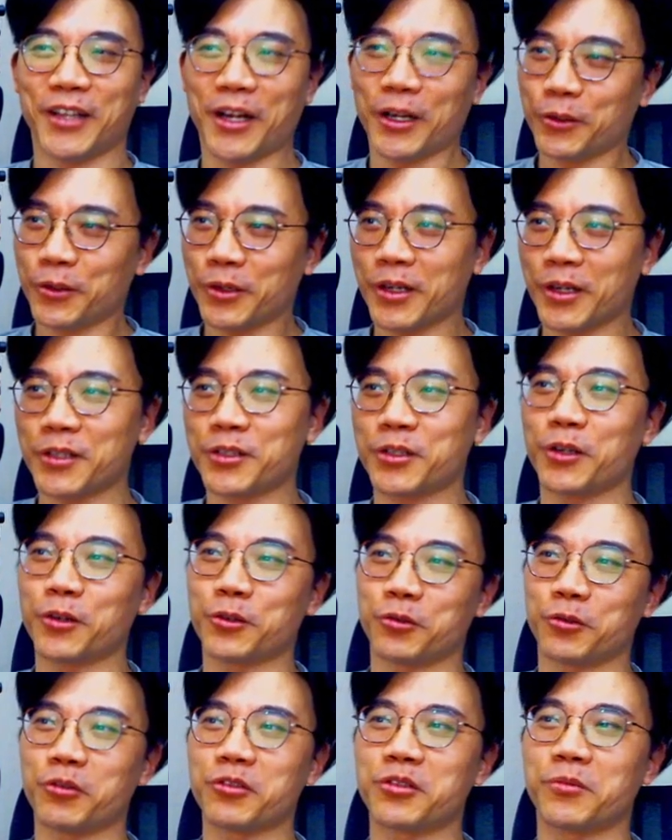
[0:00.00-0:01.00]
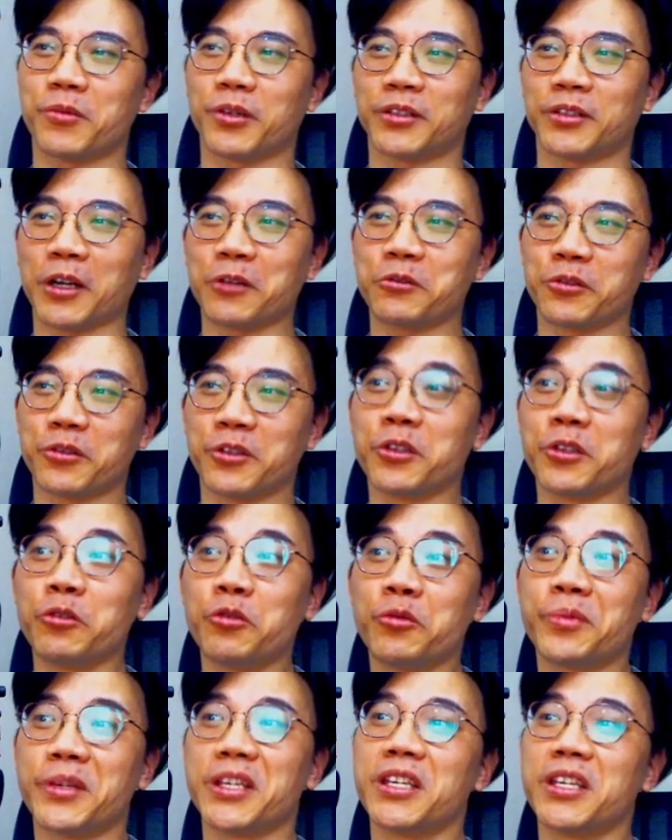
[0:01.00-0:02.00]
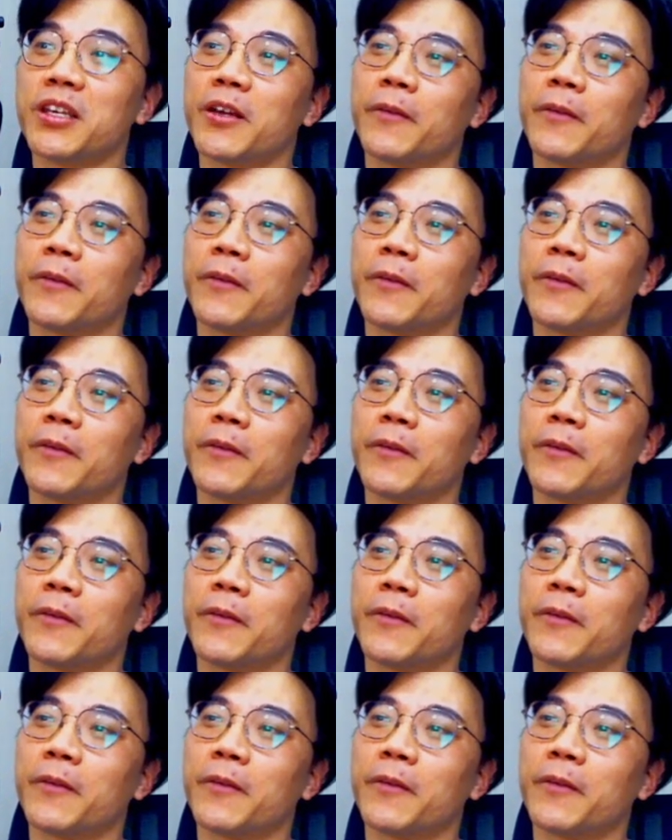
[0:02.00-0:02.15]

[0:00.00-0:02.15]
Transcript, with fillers: 大家都应该知道说什么当做 UB。